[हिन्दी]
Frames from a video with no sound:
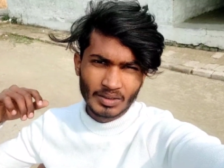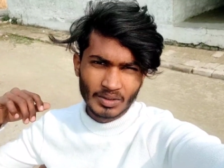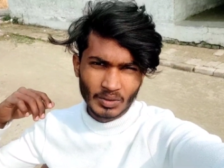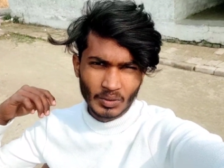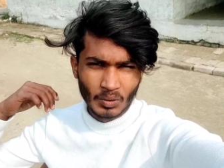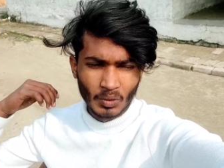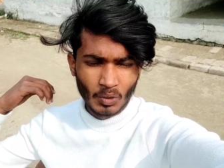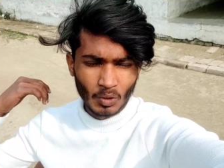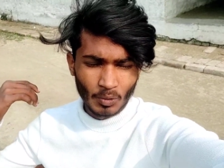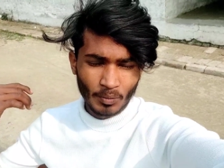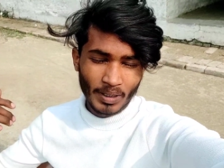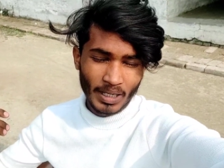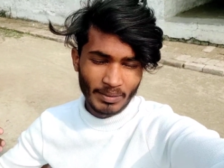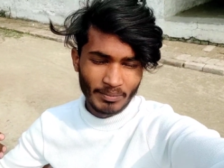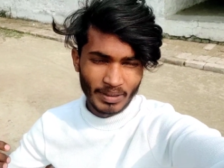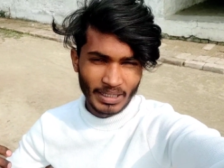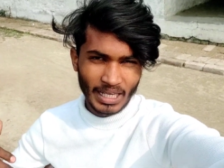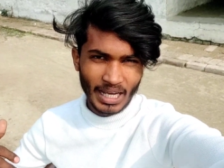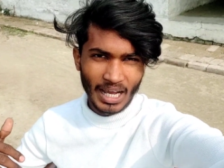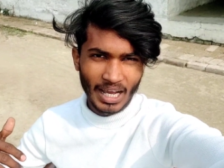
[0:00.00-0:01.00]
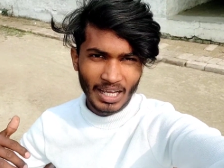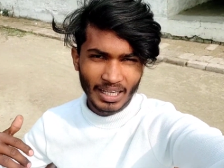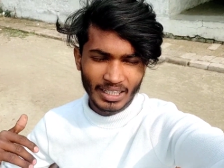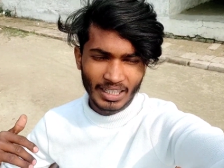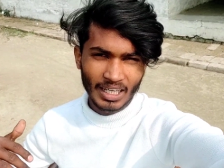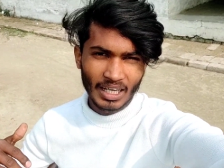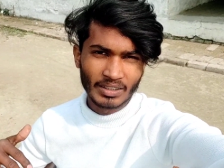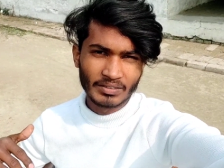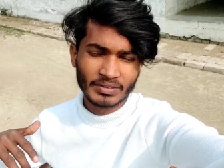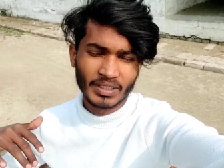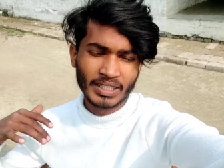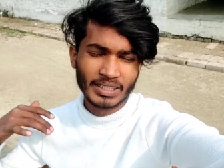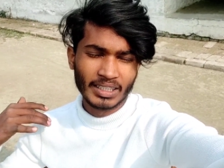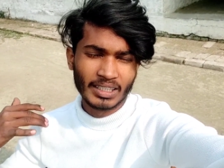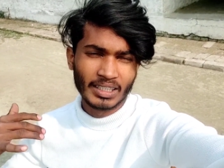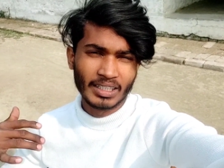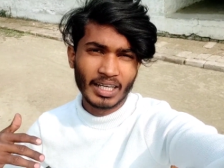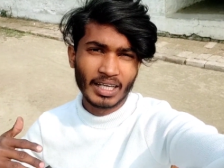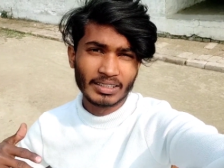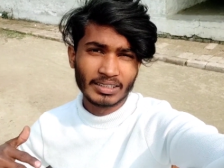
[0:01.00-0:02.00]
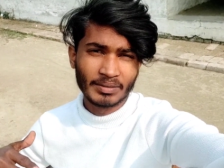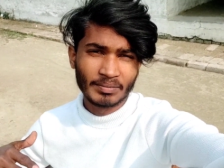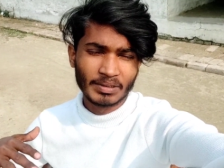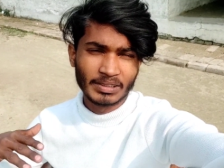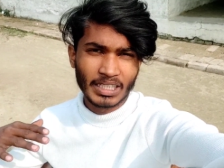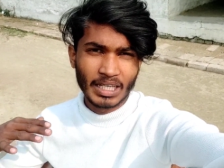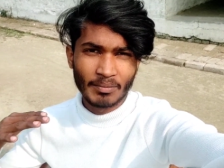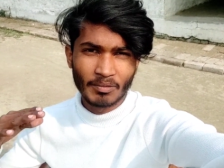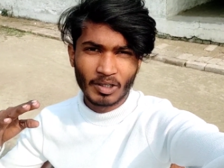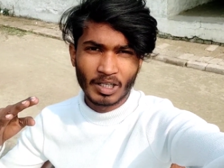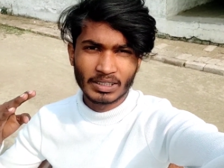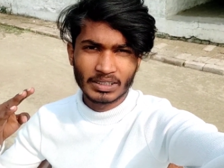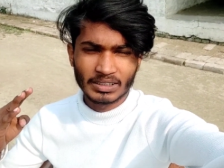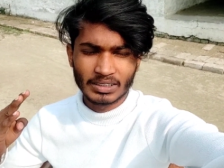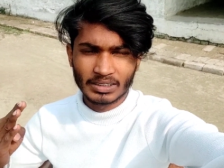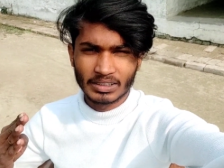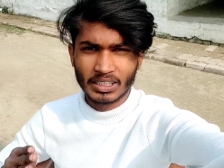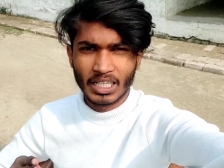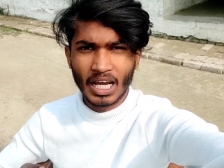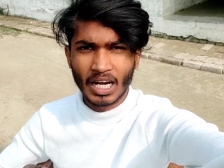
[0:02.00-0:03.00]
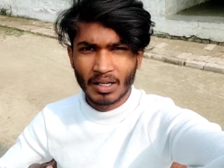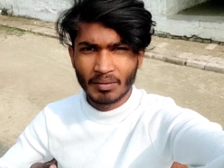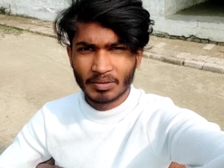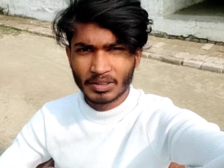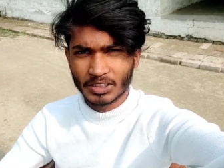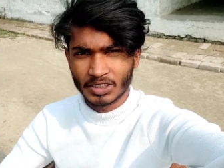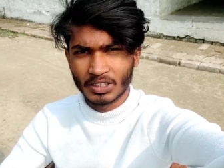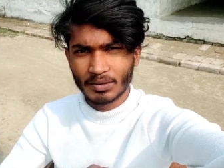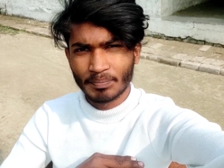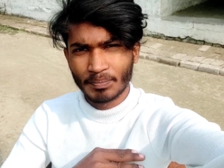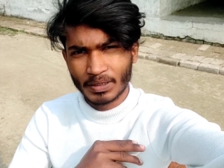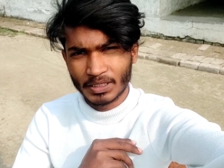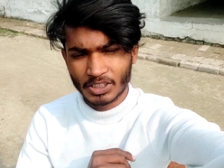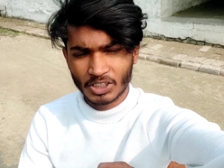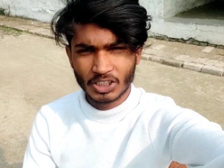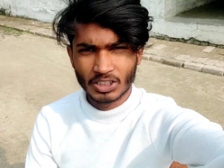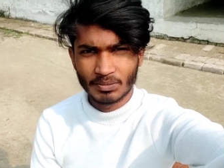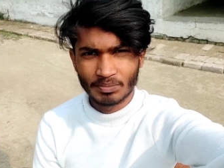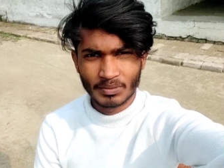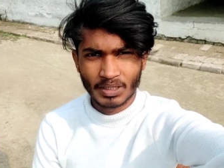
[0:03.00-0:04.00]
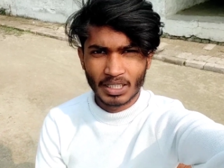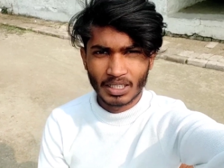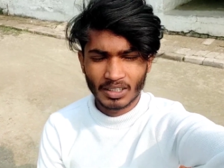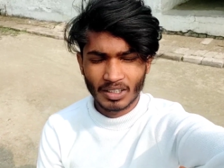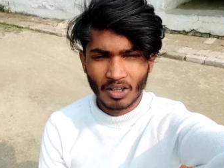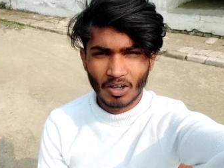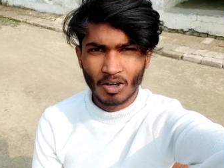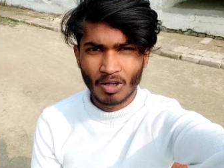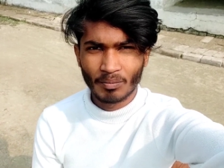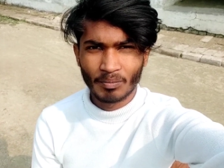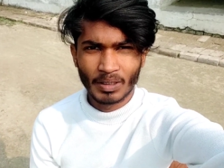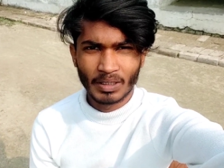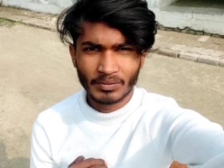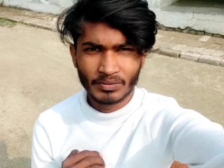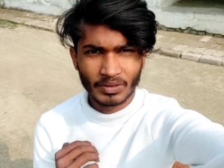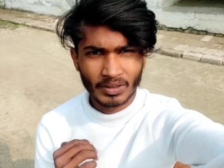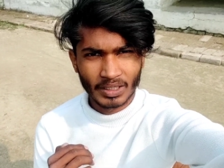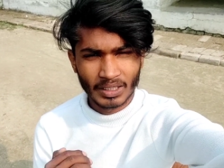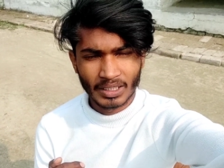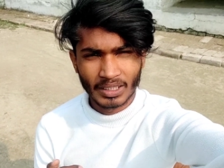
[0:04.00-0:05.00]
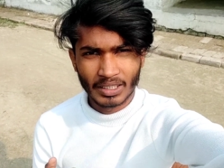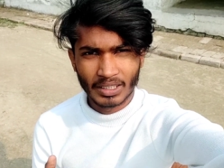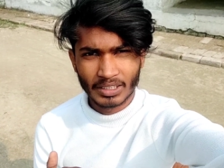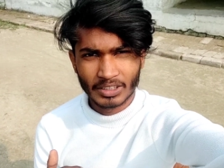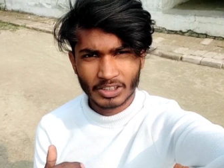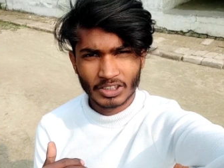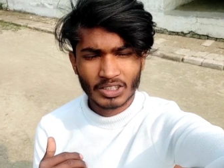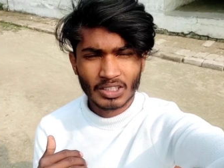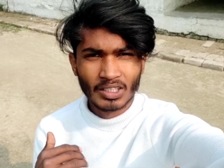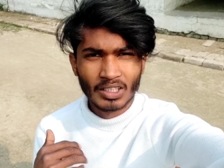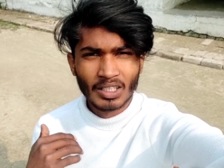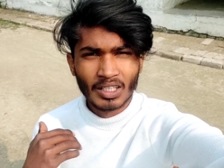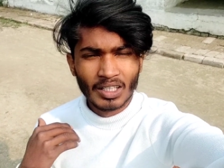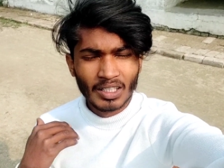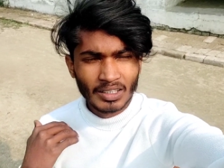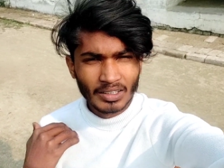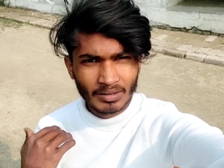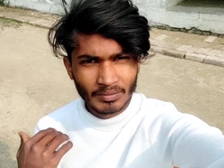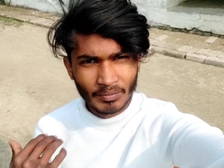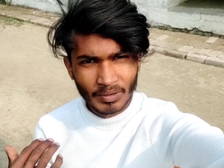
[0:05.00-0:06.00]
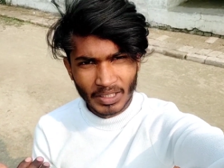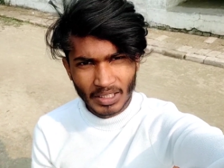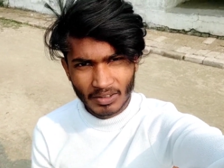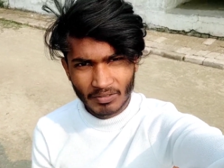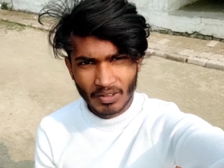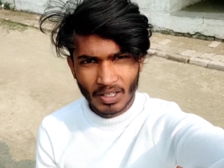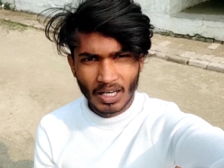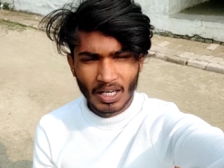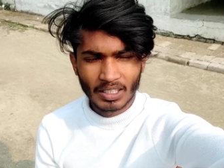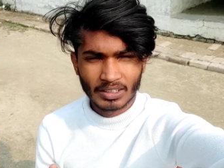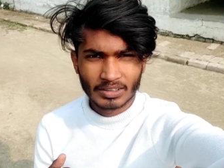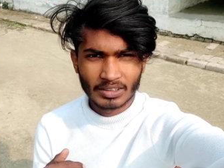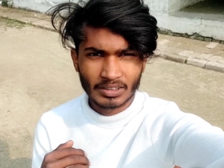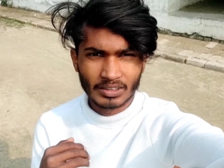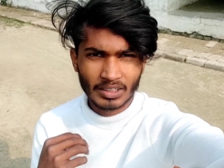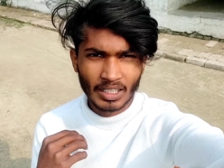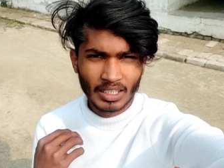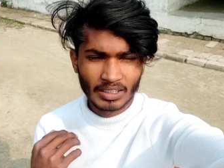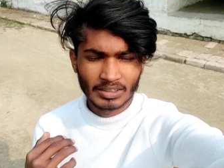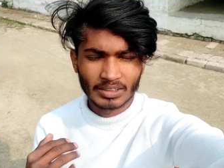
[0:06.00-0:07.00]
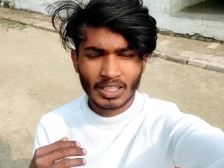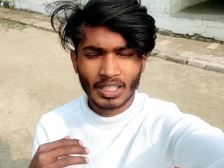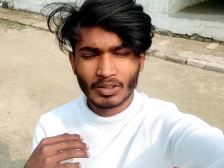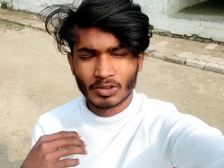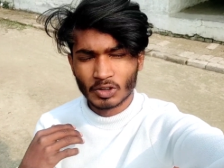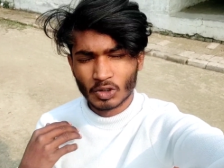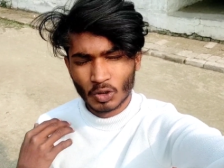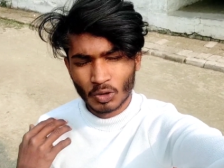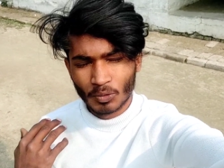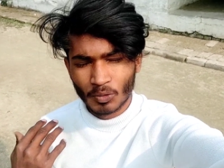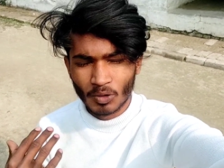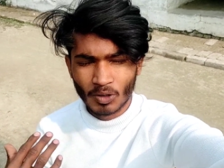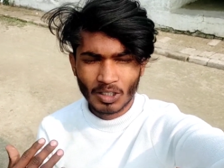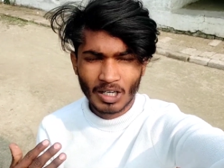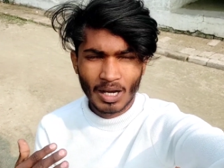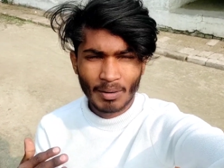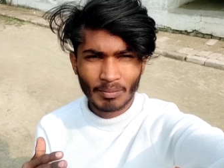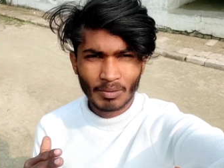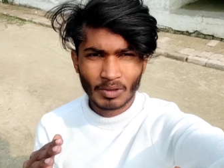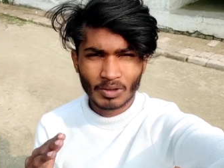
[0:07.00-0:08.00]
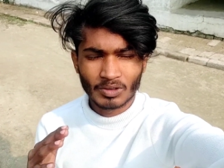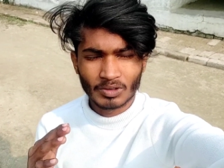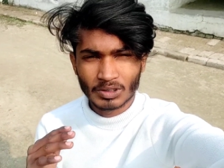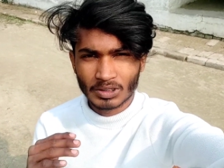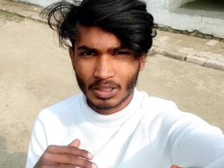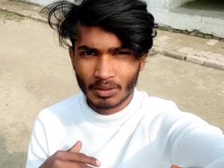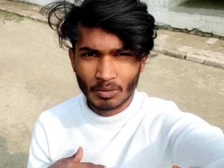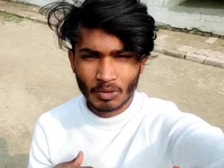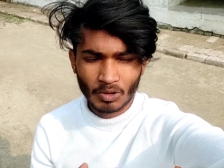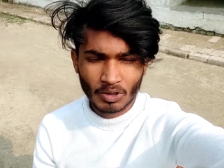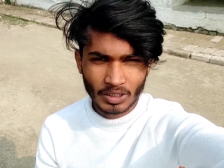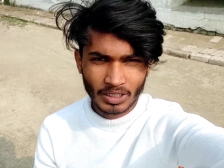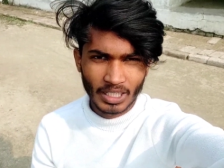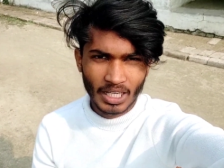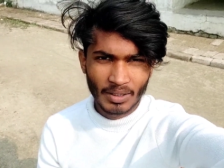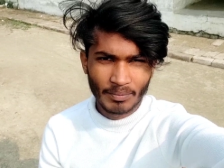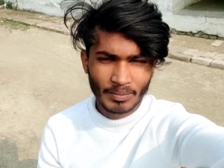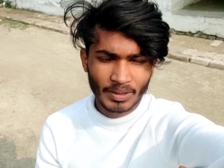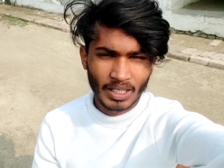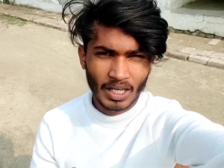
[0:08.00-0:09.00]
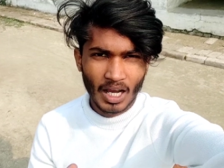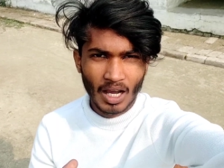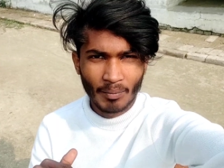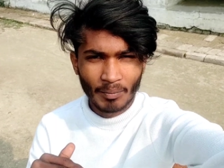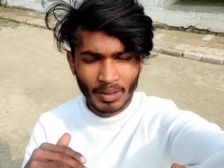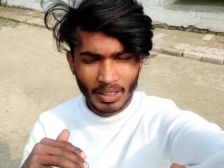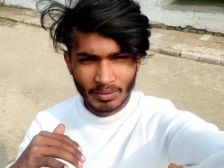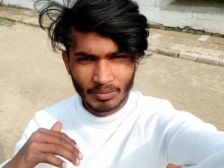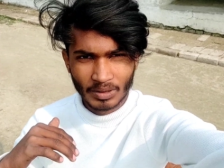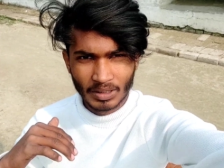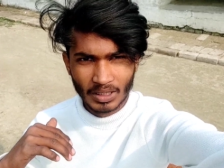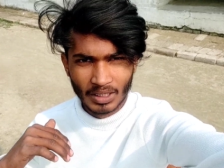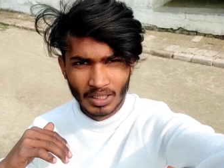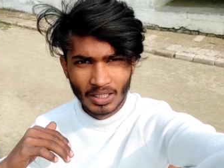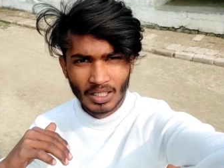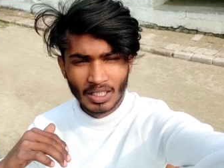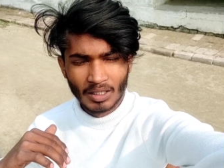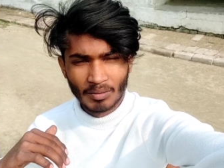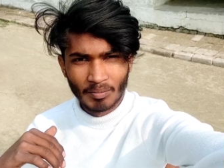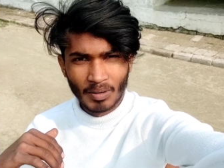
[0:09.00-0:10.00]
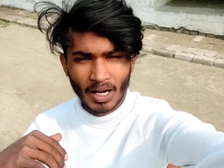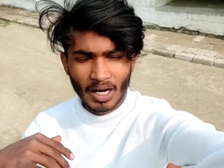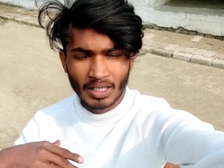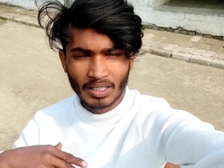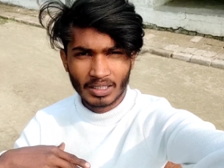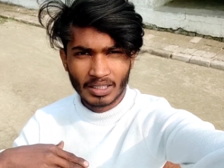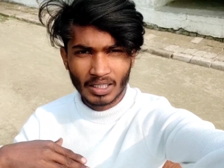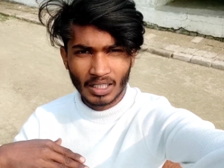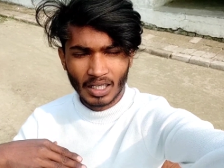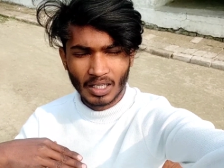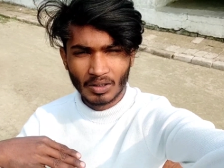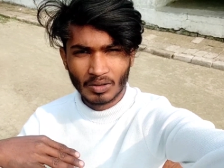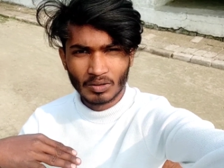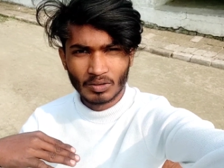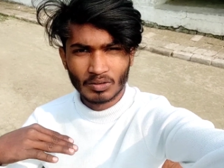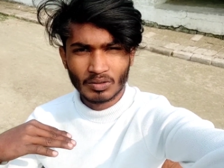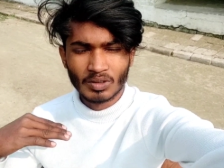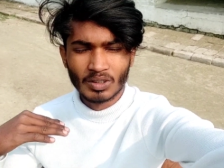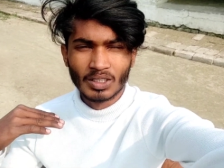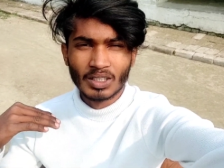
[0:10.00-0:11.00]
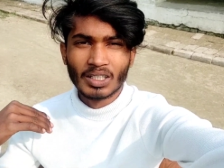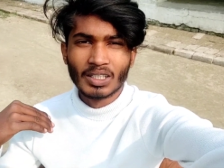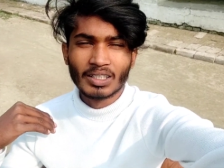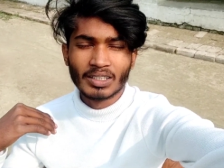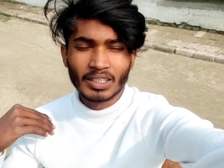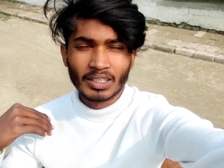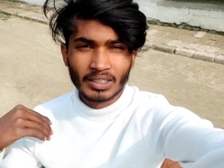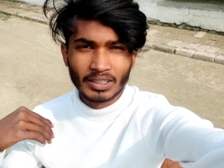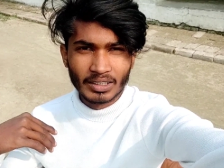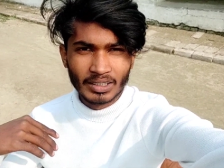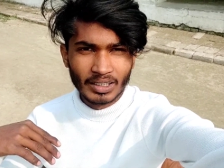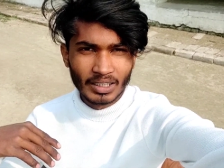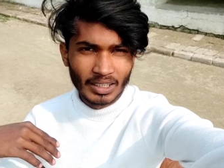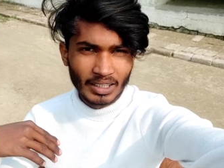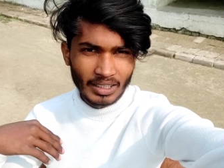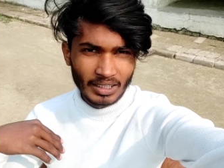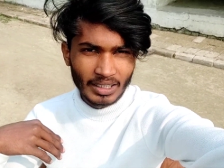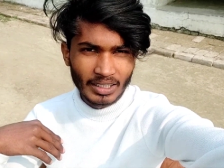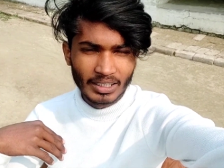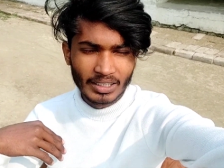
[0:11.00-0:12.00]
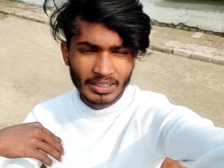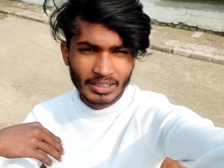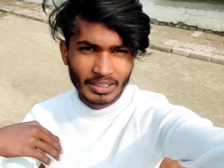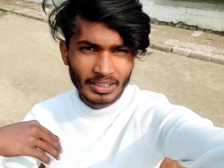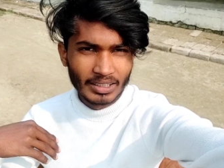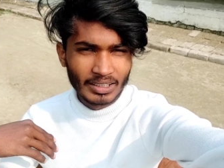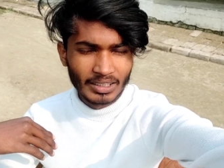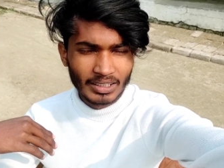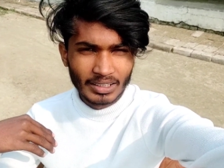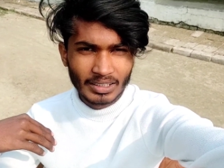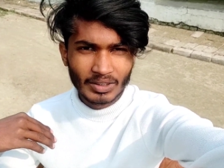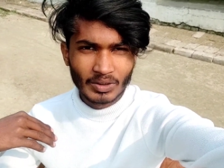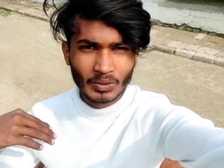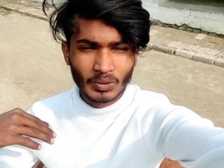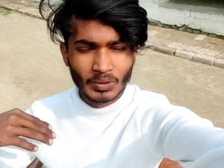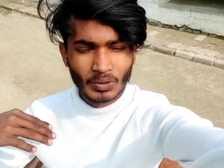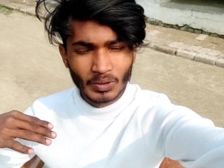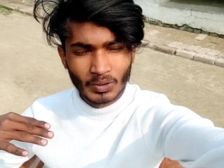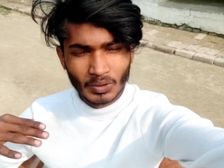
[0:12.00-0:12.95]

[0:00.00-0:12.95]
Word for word: तो लो भाई मैं आ गया फाइनली गाइज अभी टाइम हो रहा है ग्यारह बज के पच्चीस मिनट और मैं फ्रेश ब्रेकफास्ट नाश्ता जो बोलो आप लोग सब हो गया है मेरा मैं अभी बाहर निकला हूँ ठंडी लग रही थी तो